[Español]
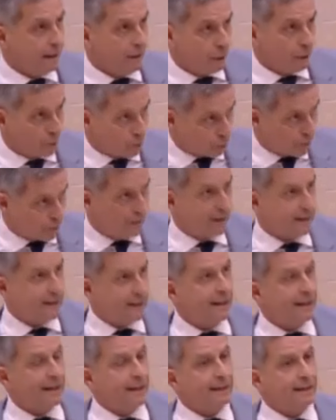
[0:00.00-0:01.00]
lo que ustedes
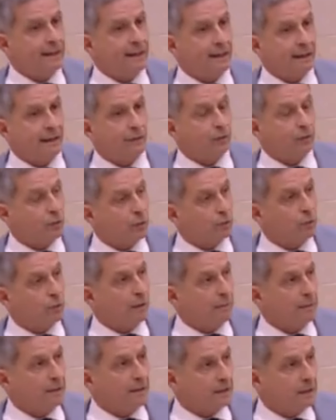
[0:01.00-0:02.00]
quieren quitar dándoselo todo
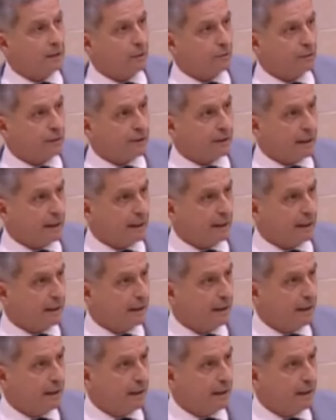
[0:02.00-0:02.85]
al Ministerio Fiscal.